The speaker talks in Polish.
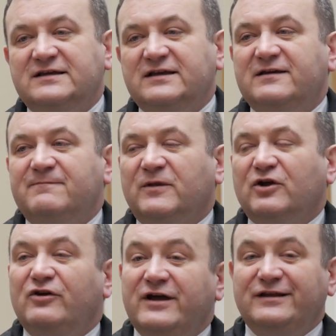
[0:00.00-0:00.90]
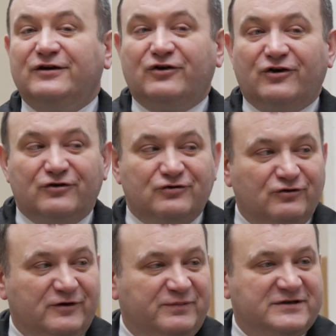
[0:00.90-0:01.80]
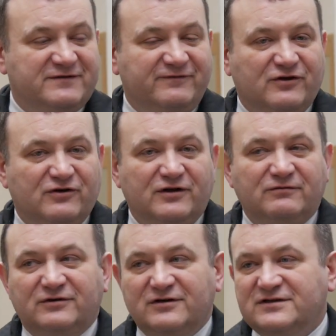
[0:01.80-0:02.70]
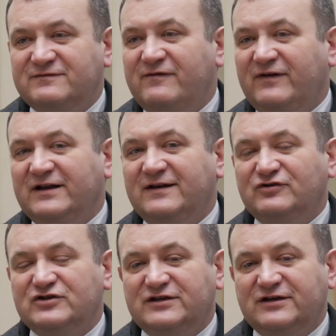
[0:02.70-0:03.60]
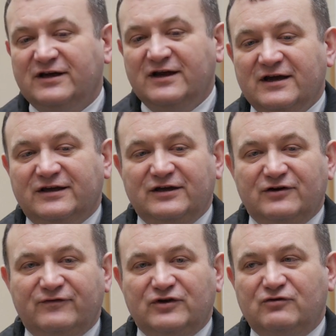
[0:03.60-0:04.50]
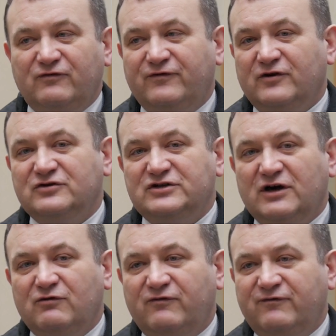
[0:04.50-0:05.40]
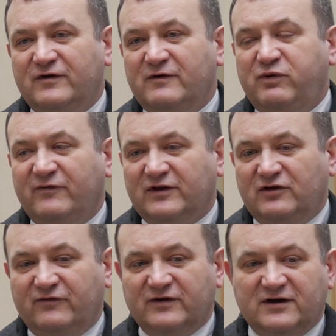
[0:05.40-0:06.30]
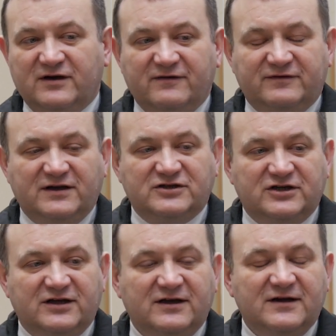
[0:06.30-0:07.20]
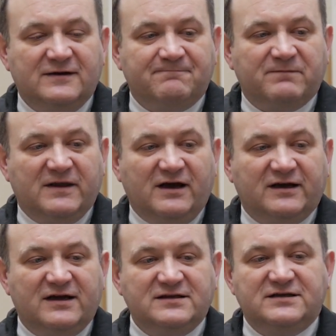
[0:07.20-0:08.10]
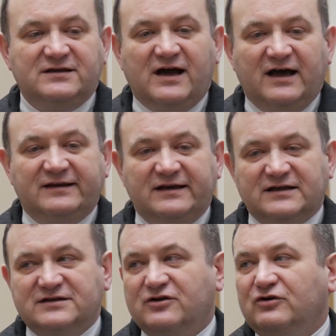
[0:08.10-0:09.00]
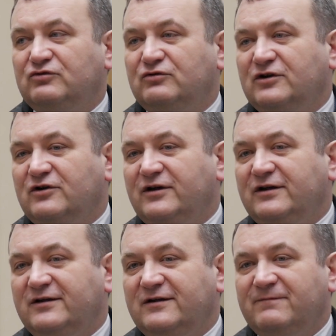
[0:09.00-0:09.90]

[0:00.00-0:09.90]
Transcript: I Kolejny krok, który PiS wykonał, to jest wywalenie wszystkich kierowników oddziałów e, powiatowych e, w tejże agencji, a teraz krok, który kolejny